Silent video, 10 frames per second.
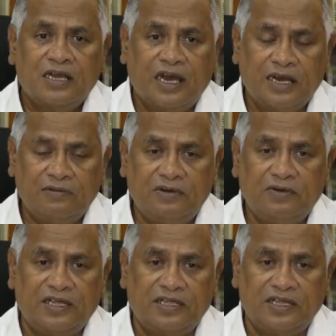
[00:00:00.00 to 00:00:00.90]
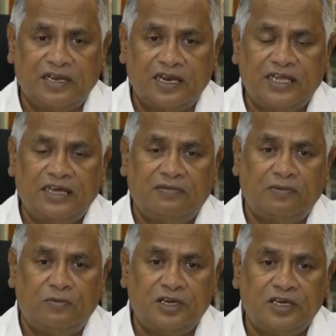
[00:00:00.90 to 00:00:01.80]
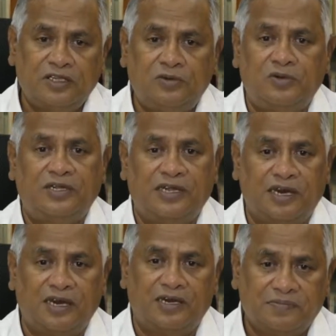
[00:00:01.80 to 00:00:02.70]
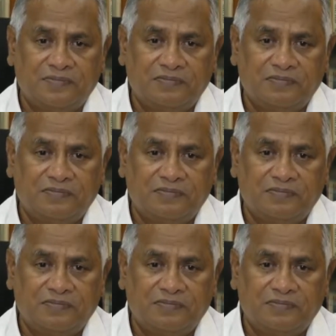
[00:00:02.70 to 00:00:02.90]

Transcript: கணவனுடைய அந்த நிலை அவர் உணர்ந்து கொள்கிறாள்